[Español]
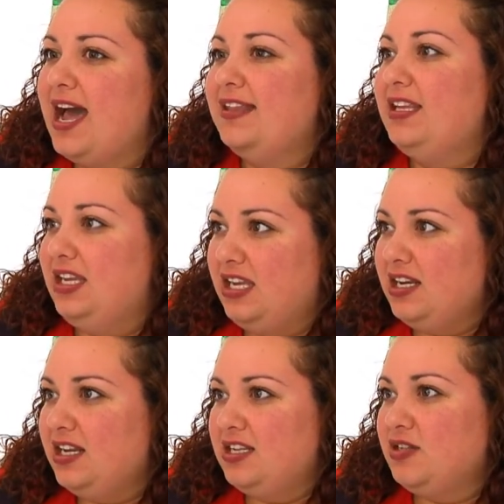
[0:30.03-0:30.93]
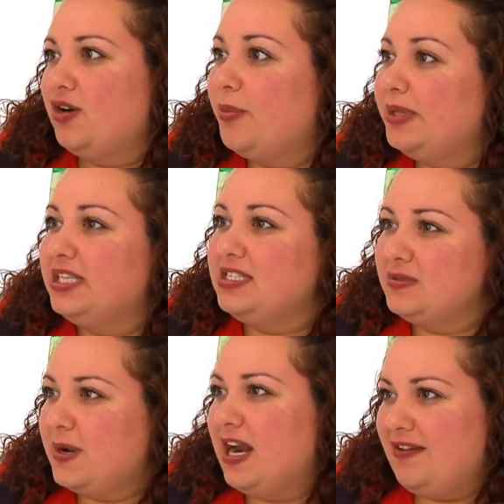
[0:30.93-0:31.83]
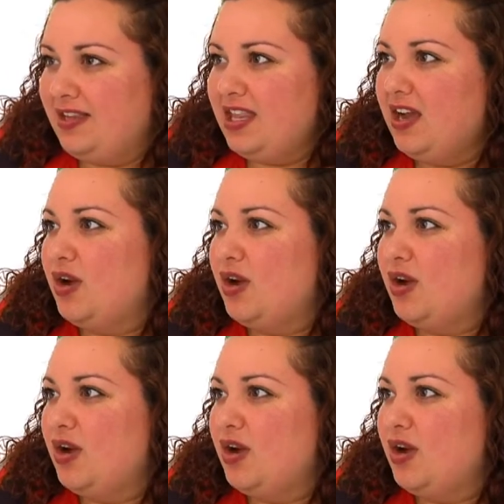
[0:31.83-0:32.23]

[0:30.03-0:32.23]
adquirir, que son competencias para la vida,